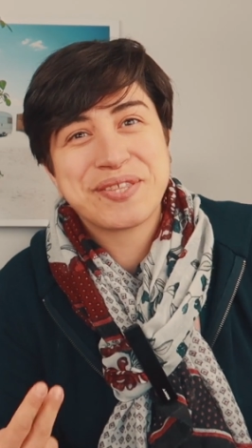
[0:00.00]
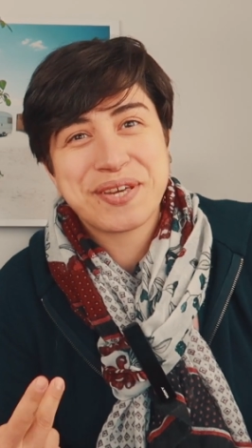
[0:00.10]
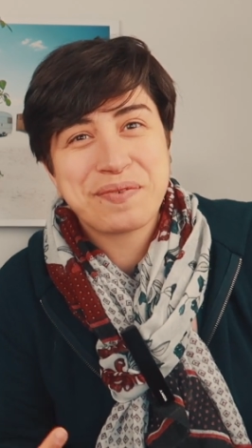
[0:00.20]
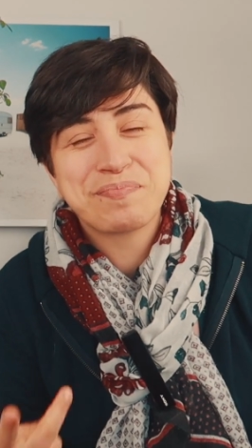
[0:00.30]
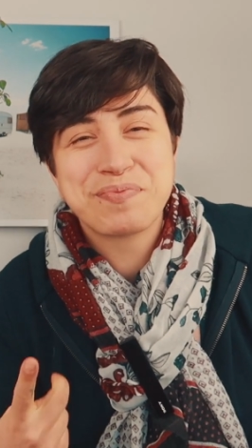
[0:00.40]
je
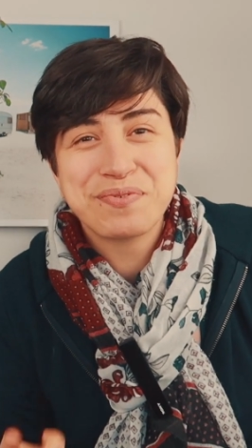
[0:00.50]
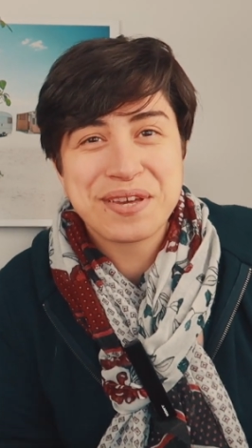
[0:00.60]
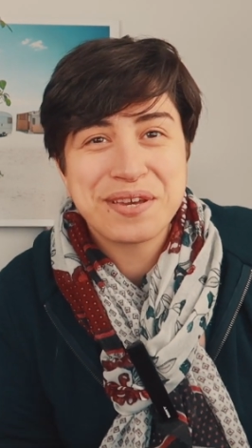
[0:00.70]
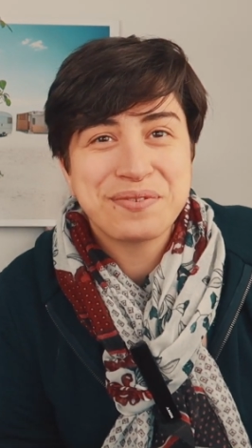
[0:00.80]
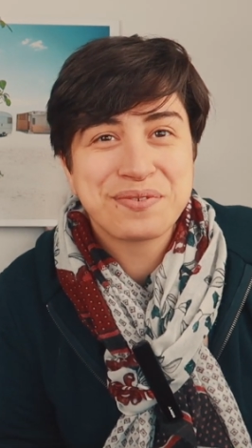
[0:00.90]
t'y
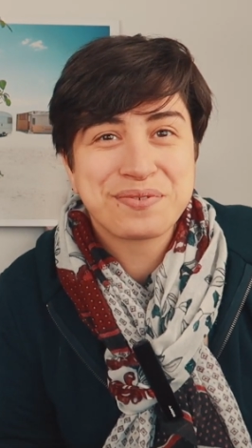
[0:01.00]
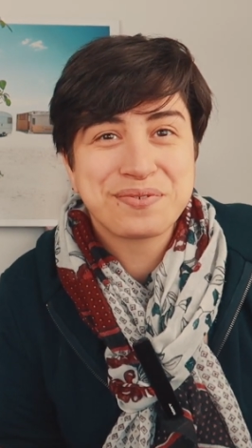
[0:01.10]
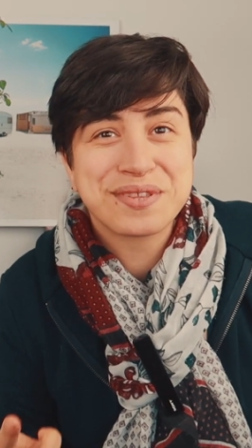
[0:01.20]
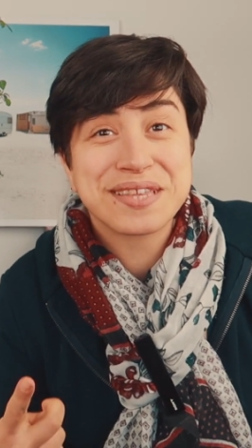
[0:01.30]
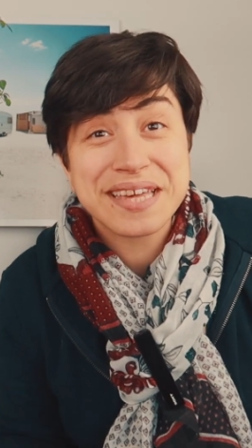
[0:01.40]
répondrai dans
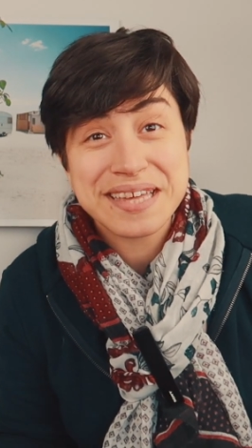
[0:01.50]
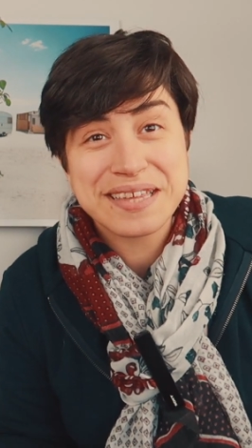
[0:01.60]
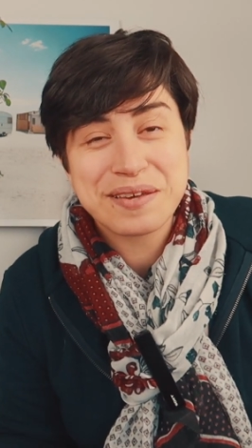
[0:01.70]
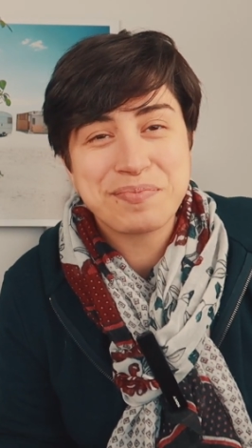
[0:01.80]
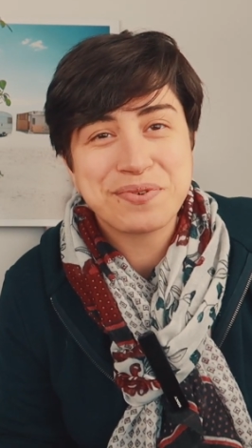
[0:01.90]
une très
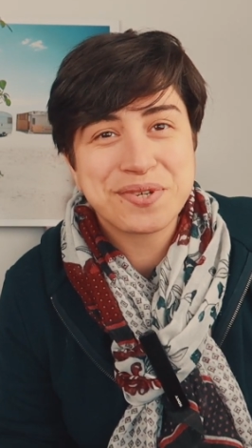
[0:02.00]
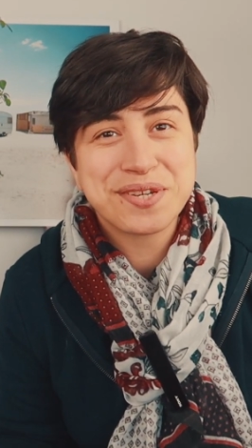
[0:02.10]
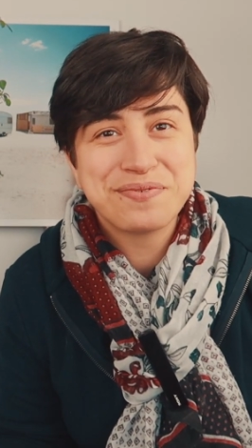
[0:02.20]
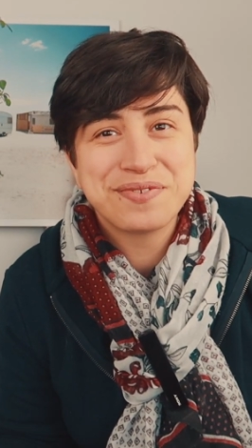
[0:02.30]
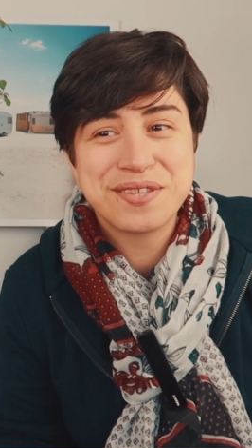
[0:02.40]
très
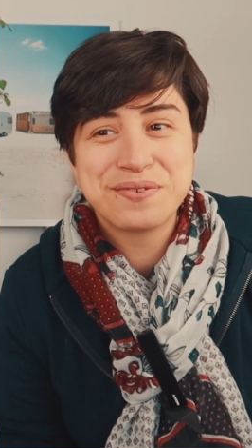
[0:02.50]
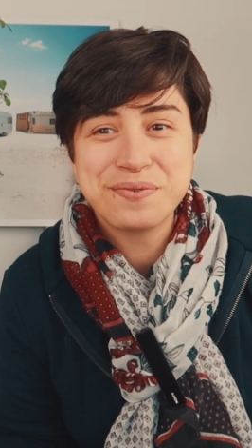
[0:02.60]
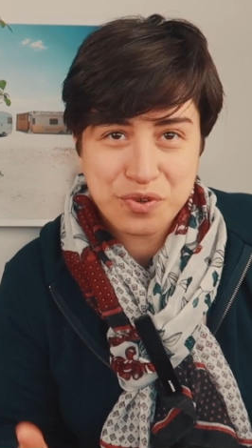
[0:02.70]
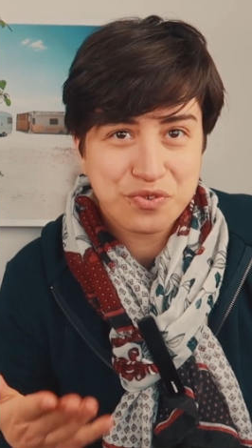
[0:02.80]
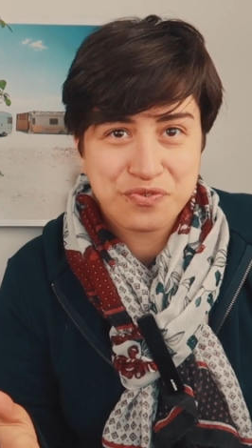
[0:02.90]
prochaine vidéo
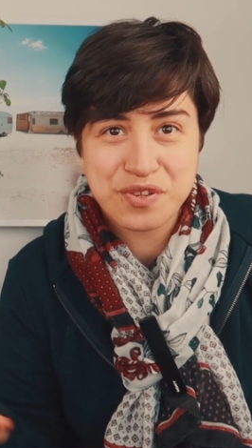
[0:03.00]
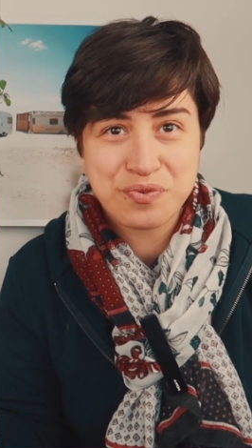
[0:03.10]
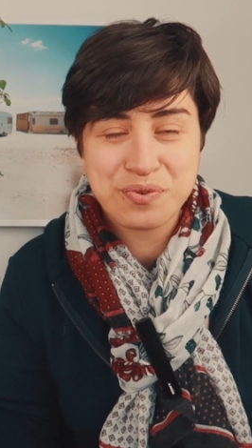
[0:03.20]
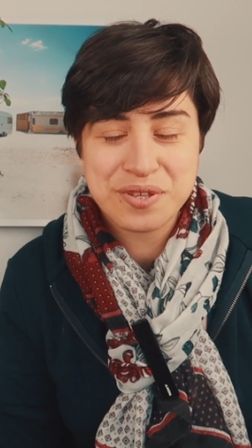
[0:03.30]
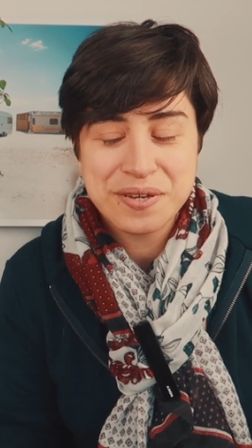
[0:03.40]
que je vais
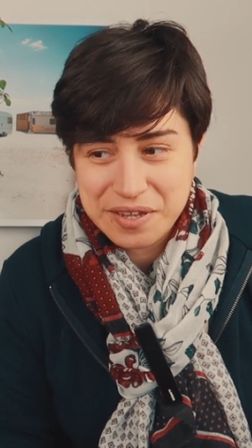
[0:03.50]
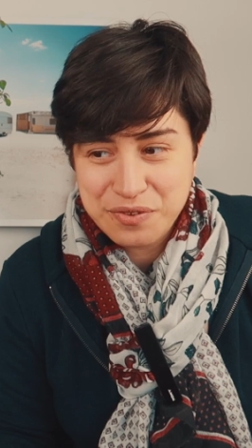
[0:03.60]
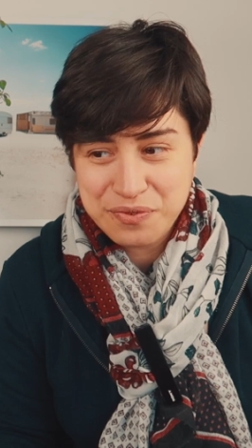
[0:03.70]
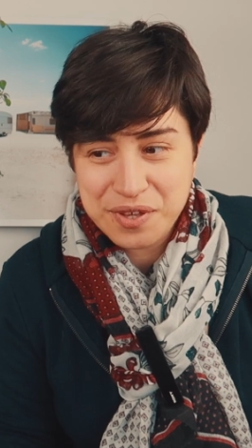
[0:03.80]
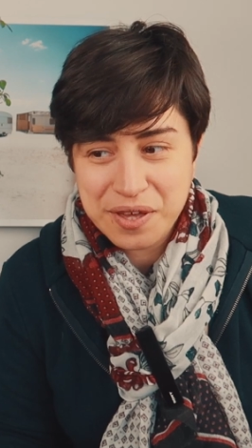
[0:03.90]
tourner et
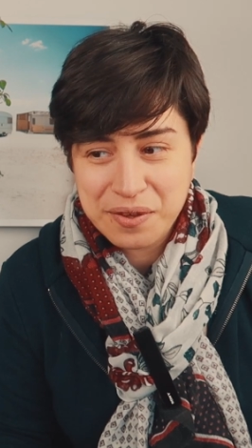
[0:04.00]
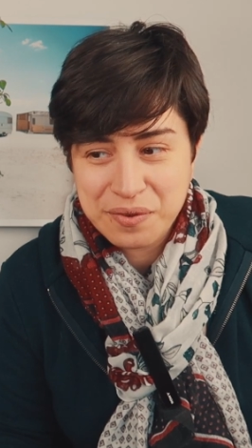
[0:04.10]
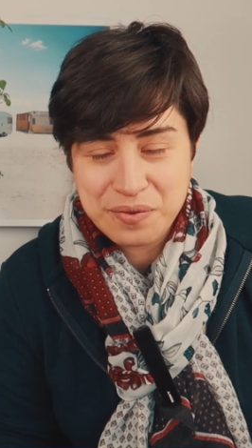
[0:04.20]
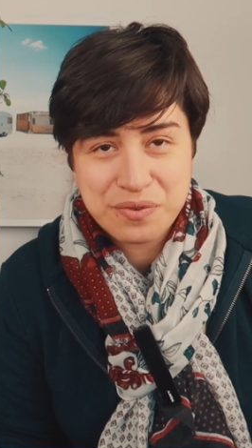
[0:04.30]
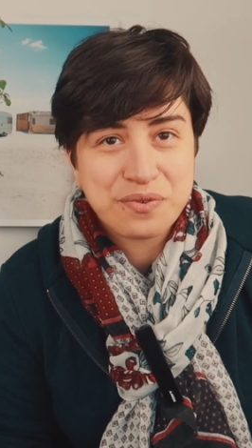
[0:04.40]
tu verras,
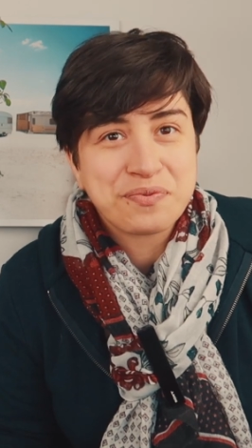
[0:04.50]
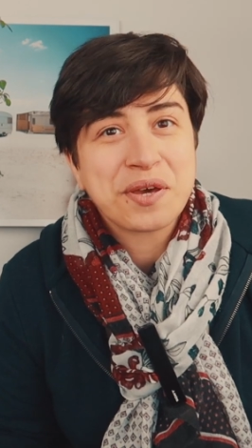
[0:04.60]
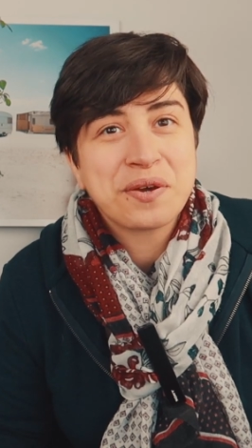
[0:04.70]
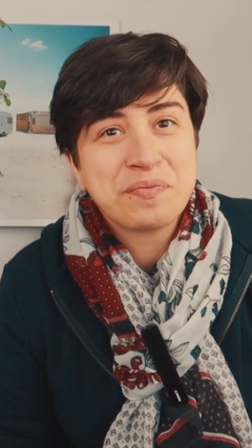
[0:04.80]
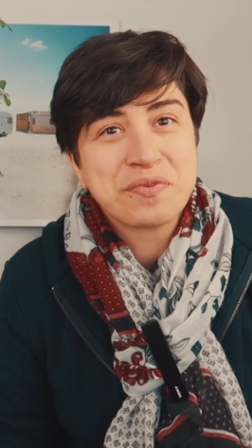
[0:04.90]
euh, tu
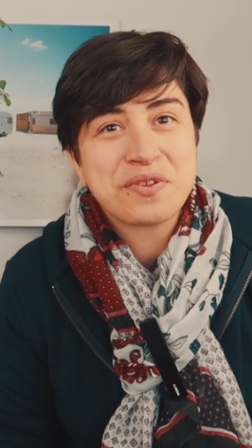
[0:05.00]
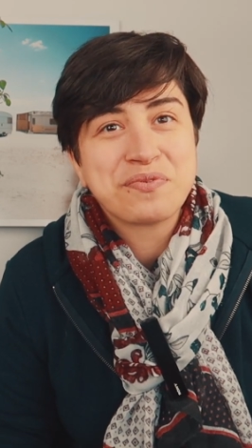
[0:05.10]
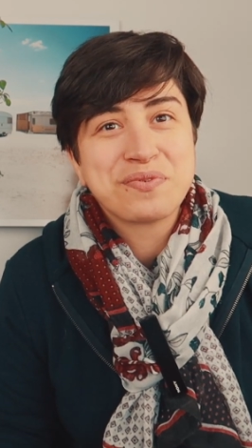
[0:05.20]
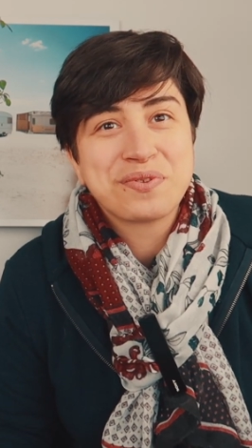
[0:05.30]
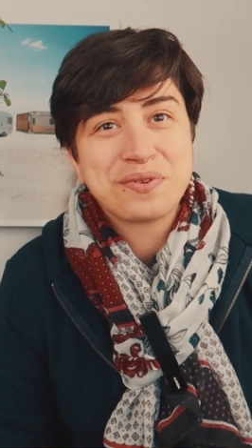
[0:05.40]
verras comment ça
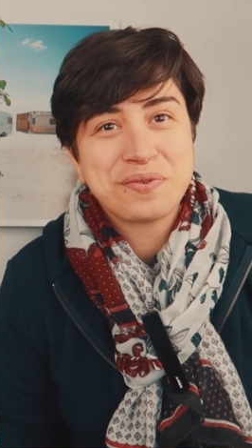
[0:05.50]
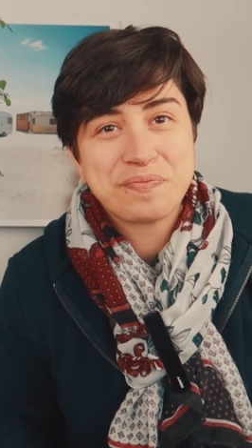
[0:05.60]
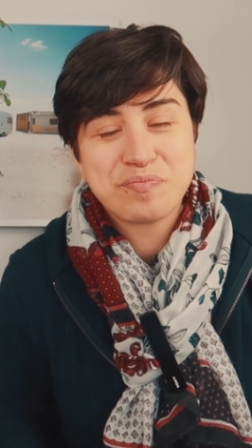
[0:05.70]
fonctionne.